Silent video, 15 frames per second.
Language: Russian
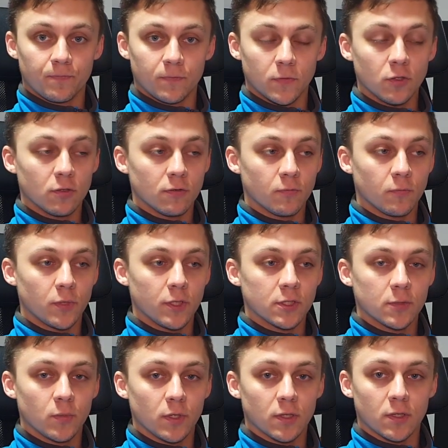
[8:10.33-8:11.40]
Но, в
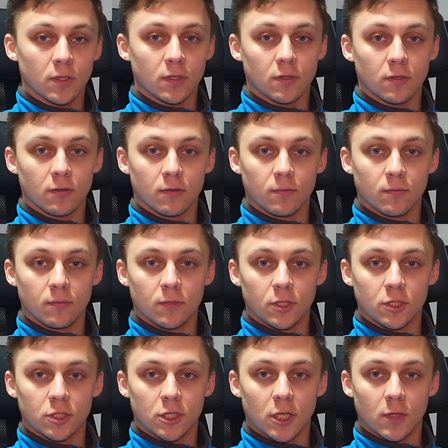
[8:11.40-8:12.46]
принципе, это
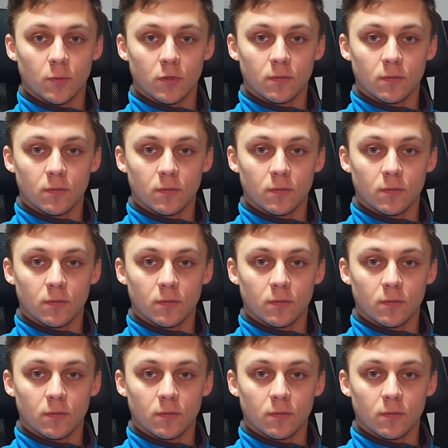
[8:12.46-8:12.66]
решаемо.